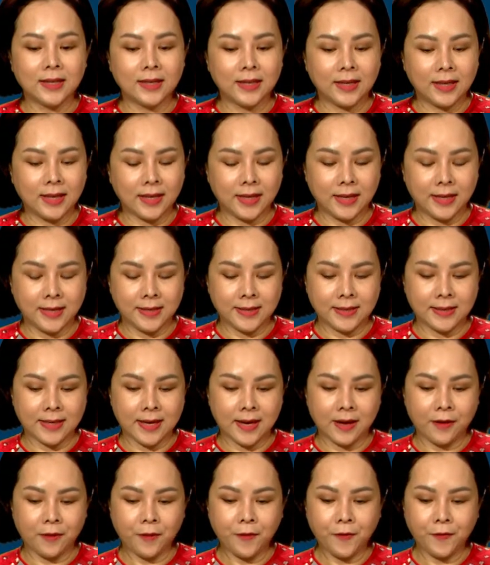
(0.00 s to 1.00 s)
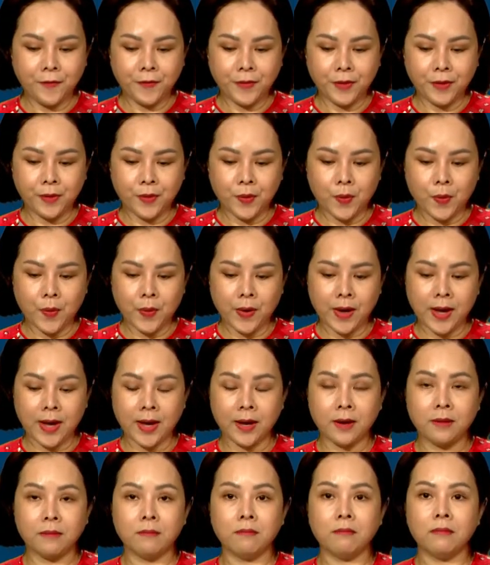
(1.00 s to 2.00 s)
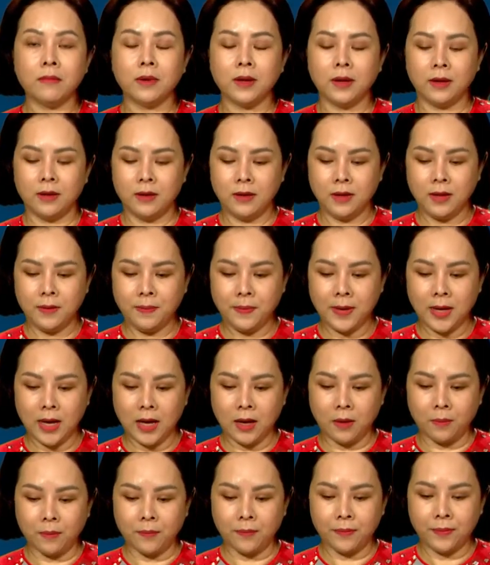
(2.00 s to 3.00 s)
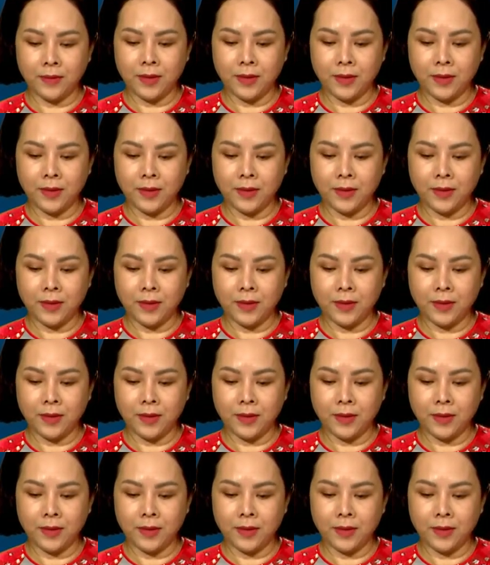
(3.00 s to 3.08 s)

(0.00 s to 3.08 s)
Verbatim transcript: Thầy giáo Phượng Hoàng mở lớp học